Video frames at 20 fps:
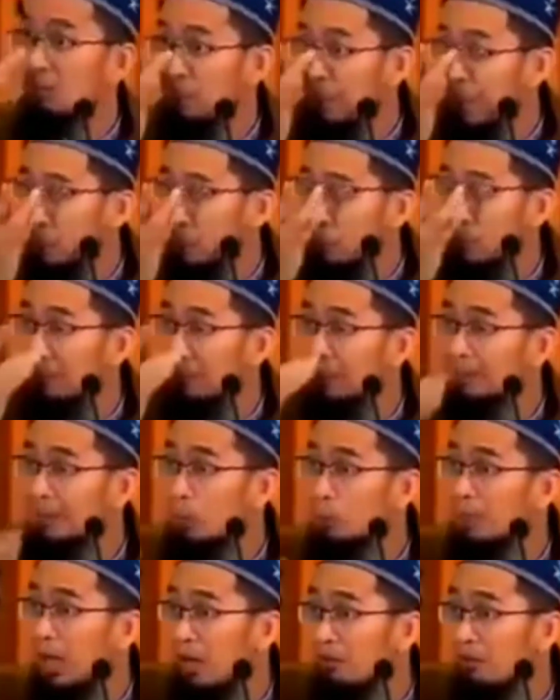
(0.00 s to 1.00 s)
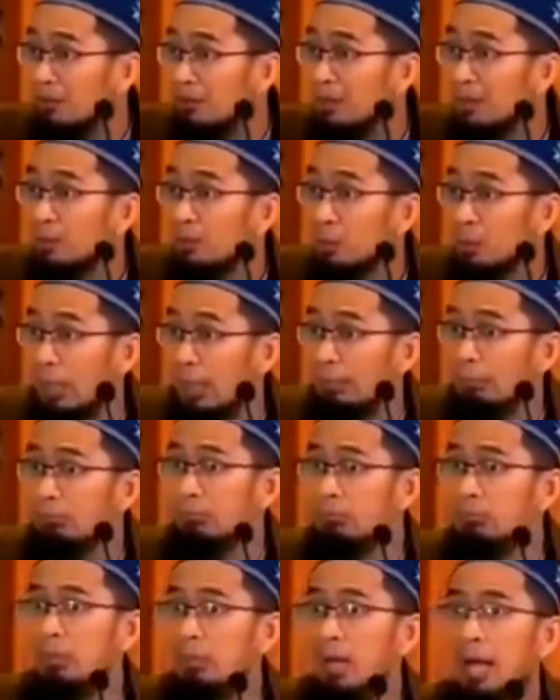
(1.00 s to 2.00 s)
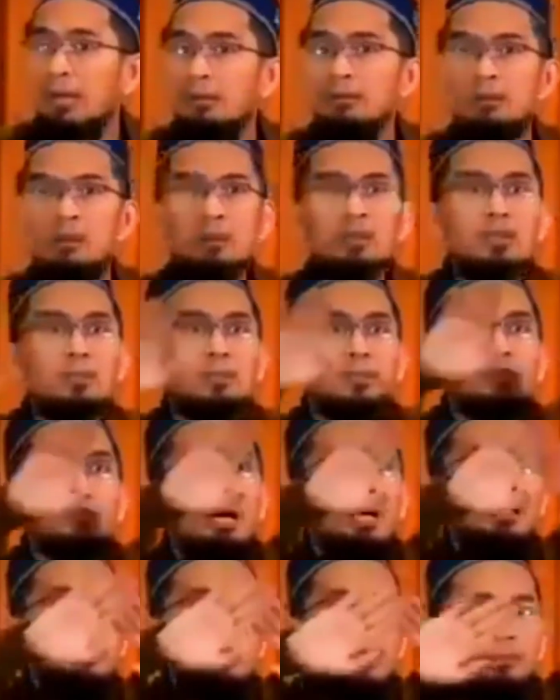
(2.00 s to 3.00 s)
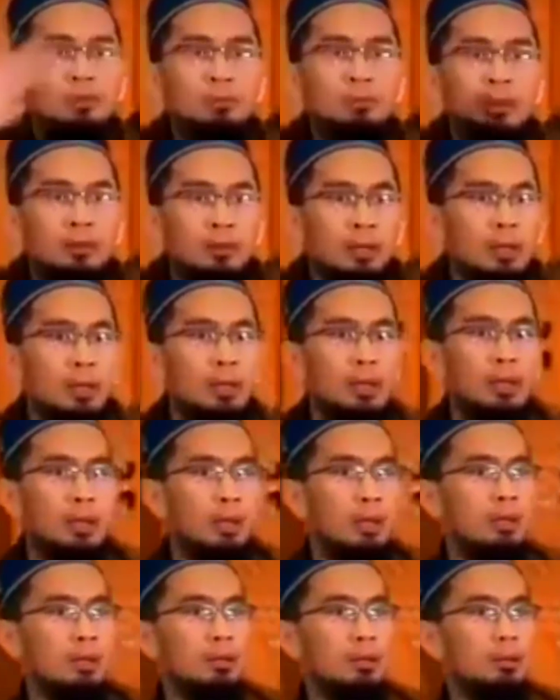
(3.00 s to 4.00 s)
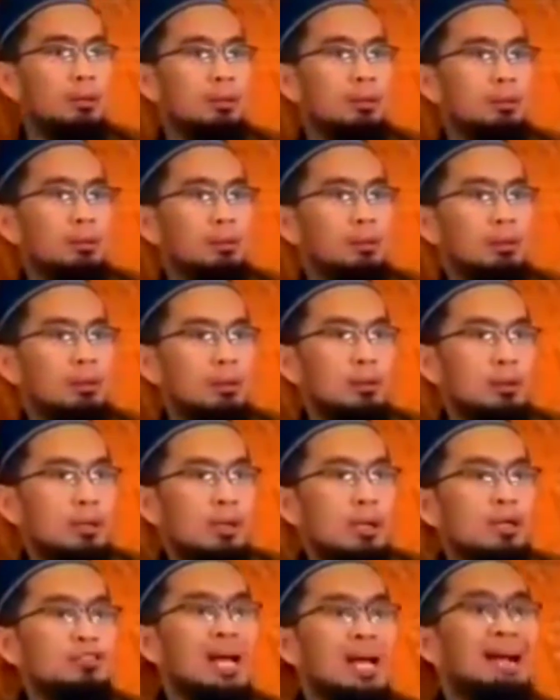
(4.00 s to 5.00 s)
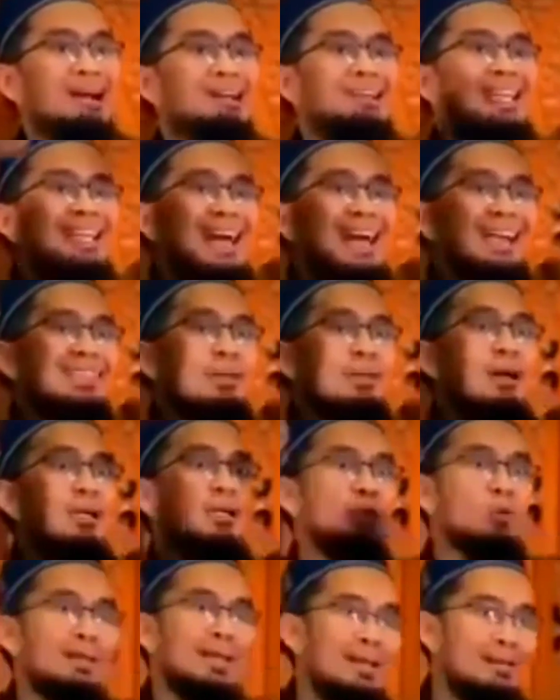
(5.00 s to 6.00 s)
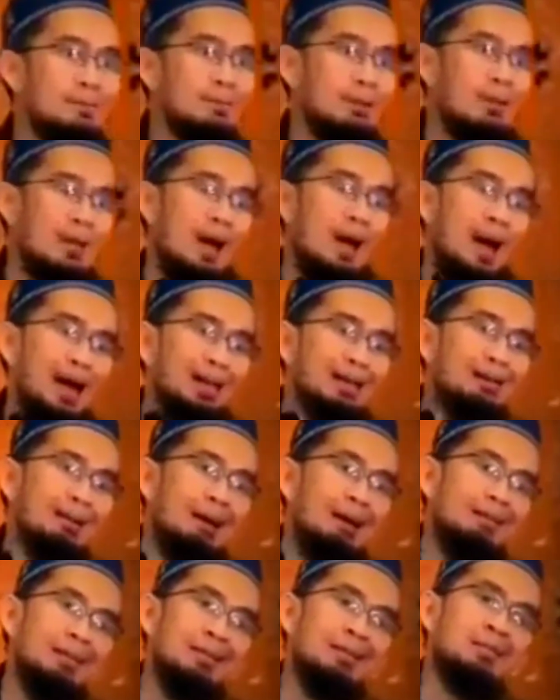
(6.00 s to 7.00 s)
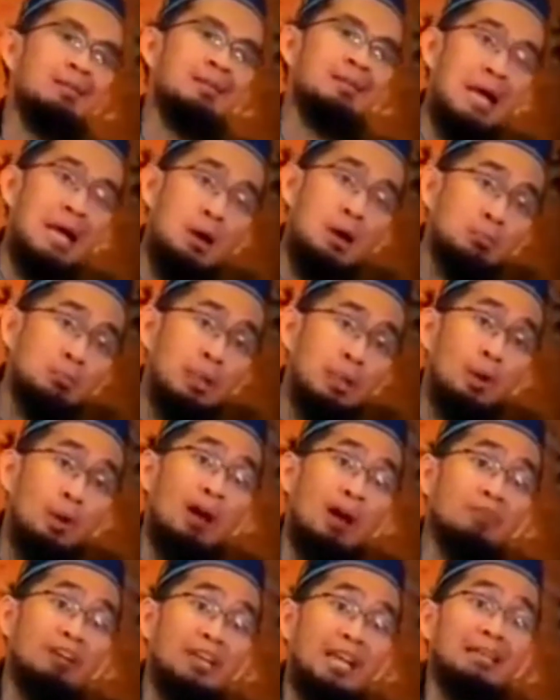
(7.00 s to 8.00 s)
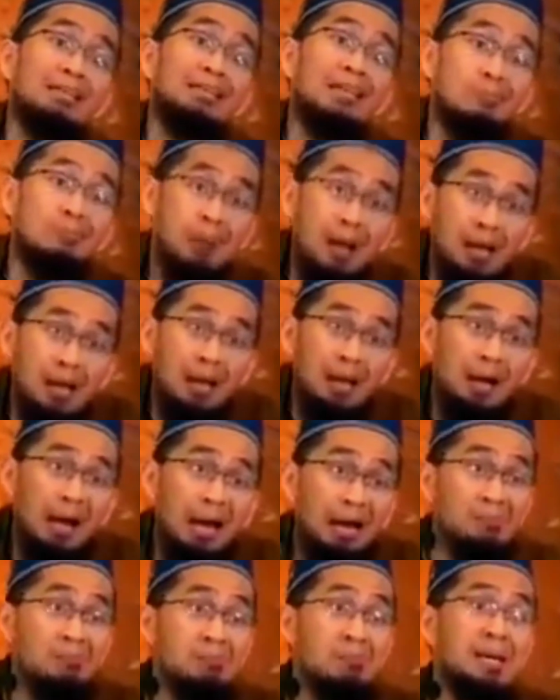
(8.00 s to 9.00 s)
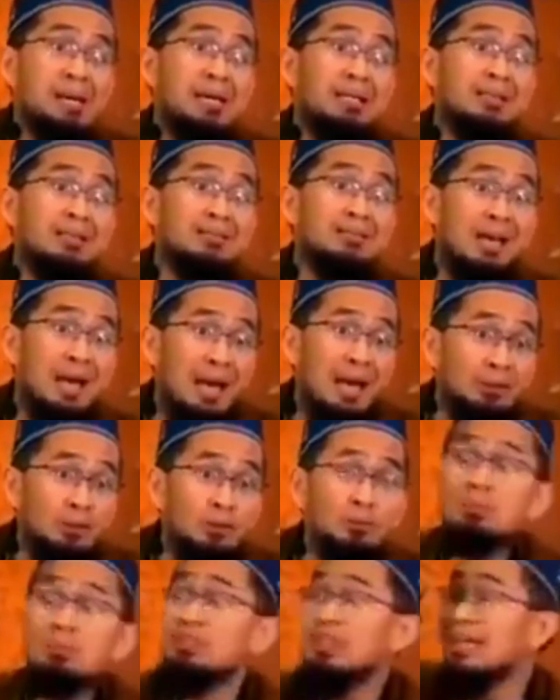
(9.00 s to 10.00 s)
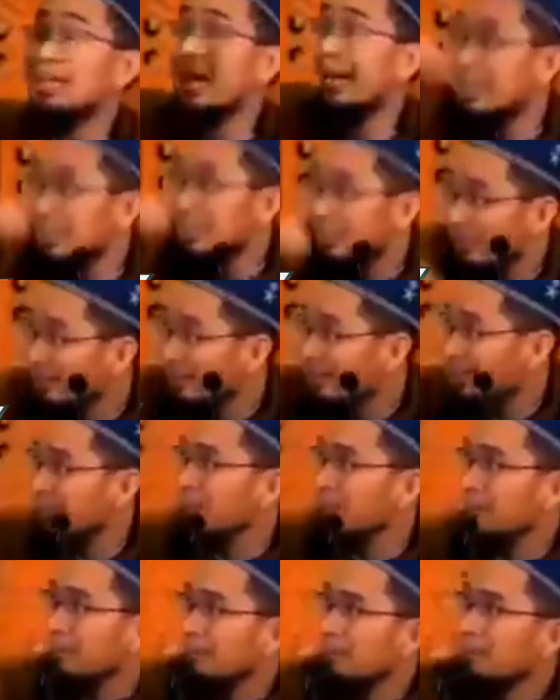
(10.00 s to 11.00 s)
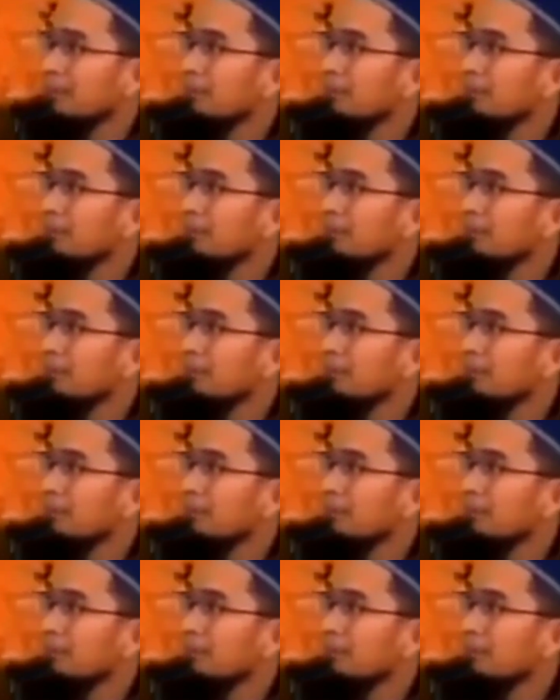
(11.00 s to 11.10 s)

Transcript: Begitu lima tahun hafal Al-Quran, akan terjadi perubahan dalam hidup anda. Jangankan hatam Al-Quran, anak anda lima tahun baru hafal An-Naba, Amma Saalun, bisa nangis anda.